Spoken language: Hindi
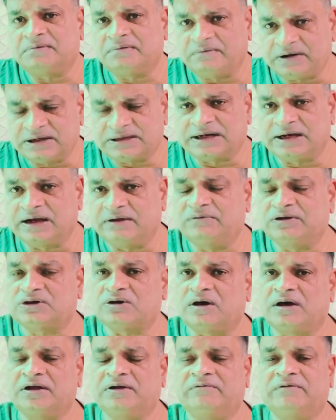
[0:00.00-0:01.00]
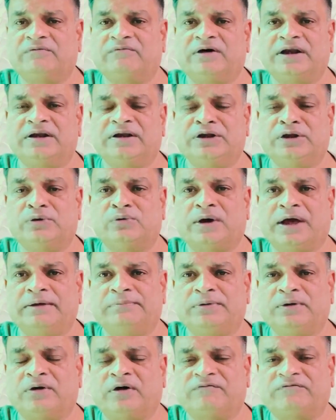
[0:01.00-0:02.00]
रिसेंटली वी सॉ इवन वन न्यू आई
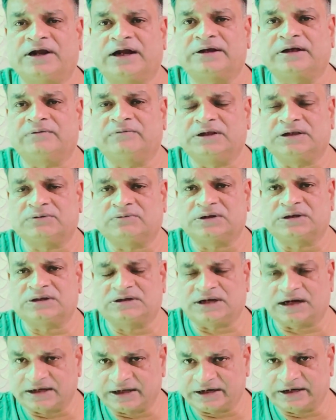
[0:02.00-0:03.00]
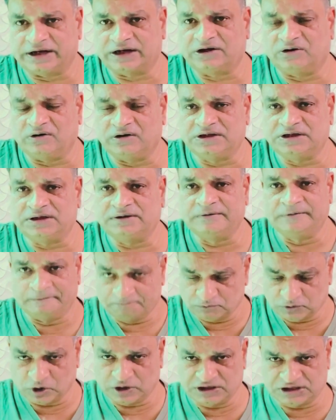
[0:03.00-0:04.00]
पी ओ ऑफ टाटा विच वॉज अ टाटा टेक्नोलॉजी
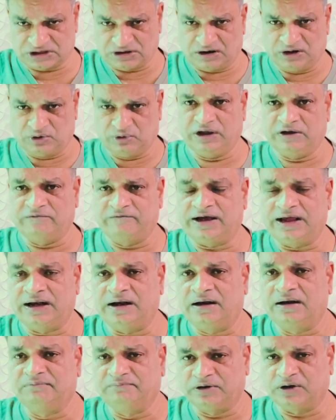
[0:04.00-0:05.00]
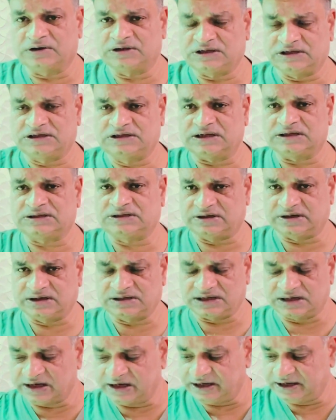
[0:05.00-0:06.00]
दो इट्स नॉट डूइंग वेल बिकॉज इट्स जस्ट
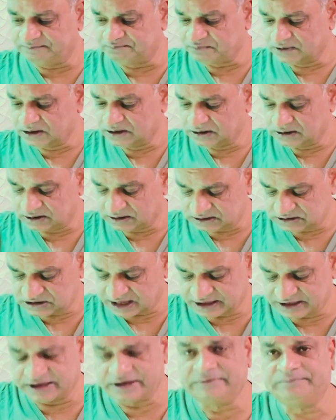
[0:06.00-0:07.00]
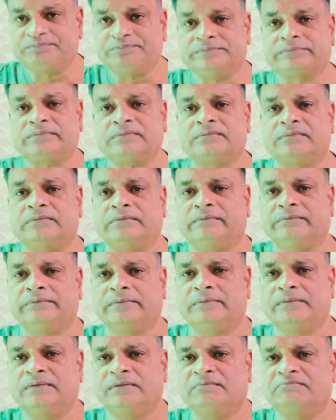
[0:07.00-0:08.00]
रिसेंटली स्टार्टेड
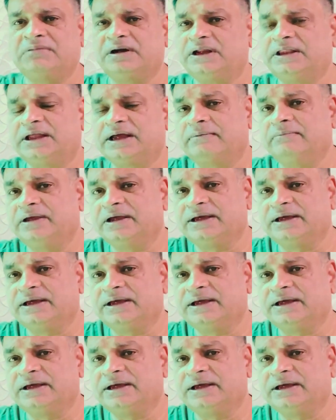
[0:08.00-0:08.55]
बट इन द कमिंग